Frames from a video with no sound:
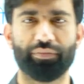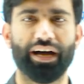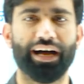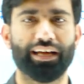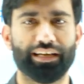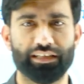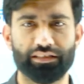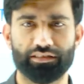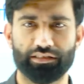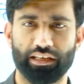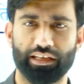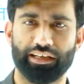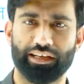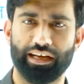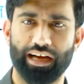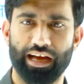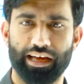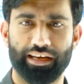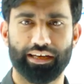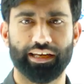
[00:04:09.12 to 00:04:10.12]
भारत
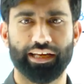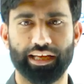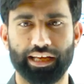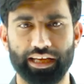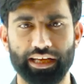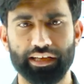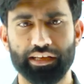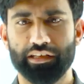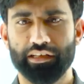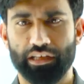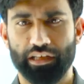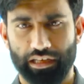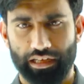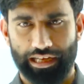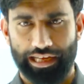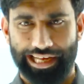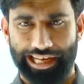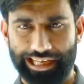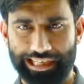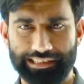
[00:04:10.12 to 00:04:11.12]
सरकार ने
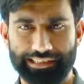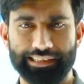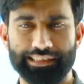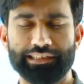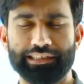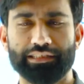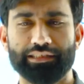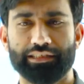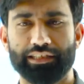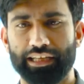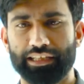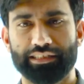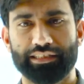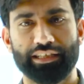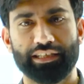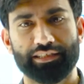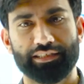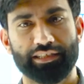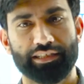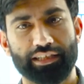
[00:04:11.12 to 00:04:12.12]
ऐसी
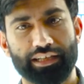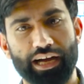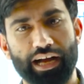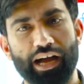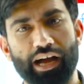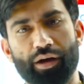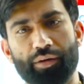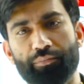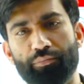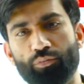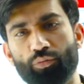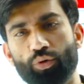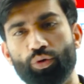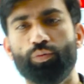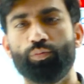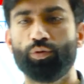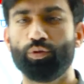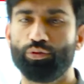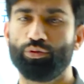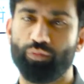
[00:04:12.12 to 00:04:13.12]
जनजातियाँ जिनका
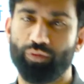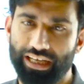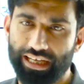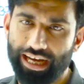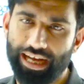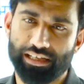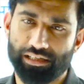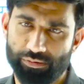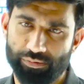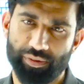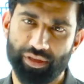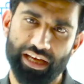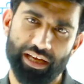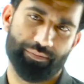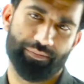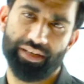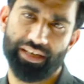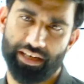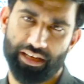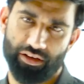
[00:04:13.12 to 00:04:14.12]
मूलभूत विकास भी
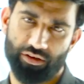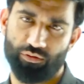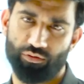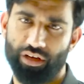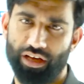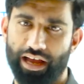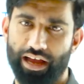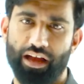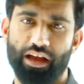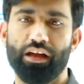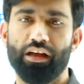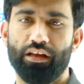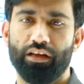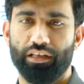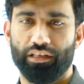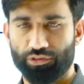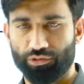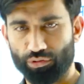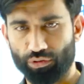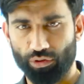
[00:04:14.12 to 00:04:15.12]
अभी नहीं हुआ
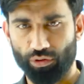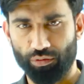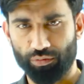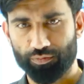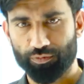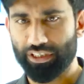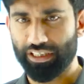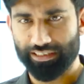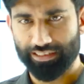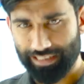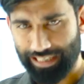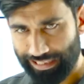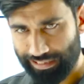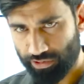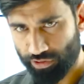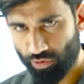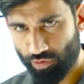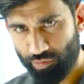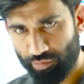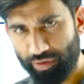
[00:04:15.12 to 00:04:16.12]
जो
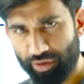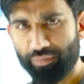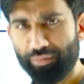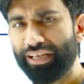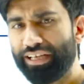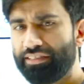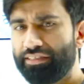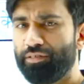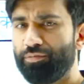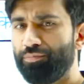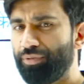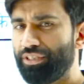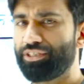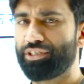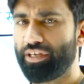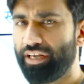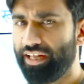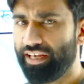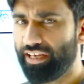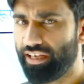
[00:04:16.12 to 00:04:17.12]
जनजातियों में भी अति
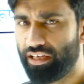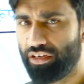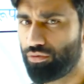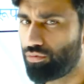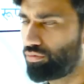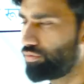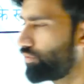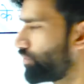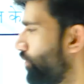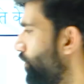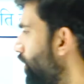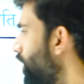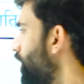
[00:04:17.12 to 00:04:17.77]
पिछड़े हैं उनको